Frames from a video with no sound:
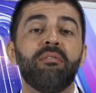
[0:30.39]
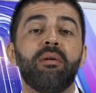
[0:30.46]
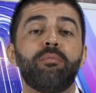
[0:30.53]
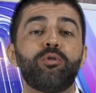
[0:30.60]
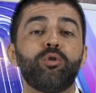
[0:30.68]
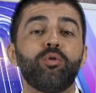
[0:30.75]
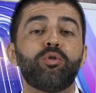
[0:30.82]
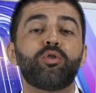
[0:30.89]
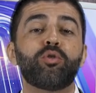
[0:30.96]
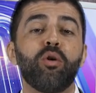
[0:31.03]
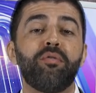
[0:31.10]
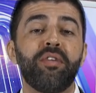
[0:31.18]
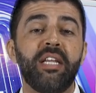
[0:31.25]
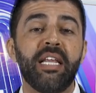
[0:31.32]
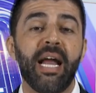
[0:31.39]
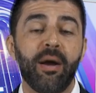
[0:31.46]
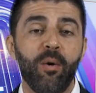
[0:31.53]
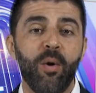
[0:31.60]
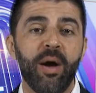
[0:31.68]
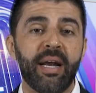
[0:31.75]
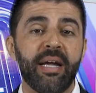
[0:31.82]
Vamos juntos conferir
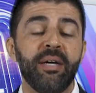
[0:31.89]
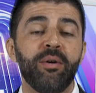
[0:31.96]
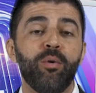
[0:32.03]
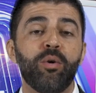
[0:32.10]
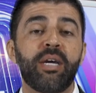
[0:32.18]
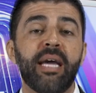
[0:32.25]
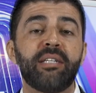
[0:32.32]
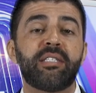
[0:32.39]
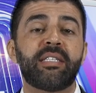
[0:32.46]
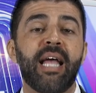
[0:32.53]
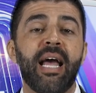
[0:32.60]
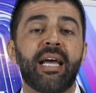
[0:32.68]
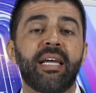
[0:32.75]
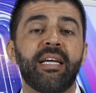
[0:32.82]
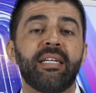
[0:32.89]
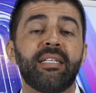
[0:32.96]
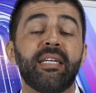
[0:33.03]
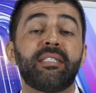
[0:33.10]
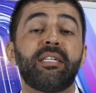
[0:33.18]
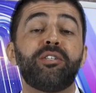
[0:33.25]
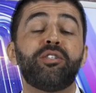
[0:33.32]
agora o que é destaque
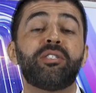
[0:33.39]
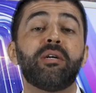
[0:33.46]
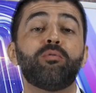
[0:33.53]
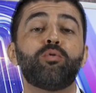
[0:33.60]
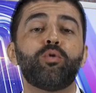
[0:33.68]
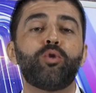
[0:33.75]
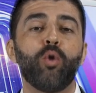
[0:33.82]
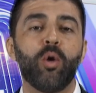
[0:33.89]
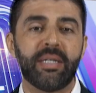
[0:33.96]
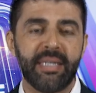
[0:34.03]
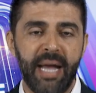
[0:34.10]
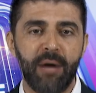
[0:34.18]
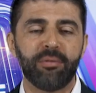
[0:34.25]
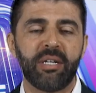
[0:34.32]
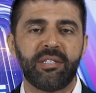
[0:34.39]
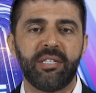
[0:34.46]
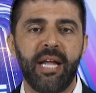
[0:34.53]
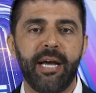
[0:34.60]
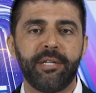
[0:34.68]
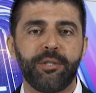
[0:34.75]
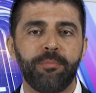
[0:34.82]
nesta edição do Jornal da
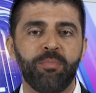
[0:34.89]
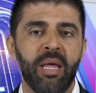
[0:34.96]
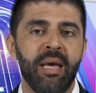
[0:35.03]
Cidade.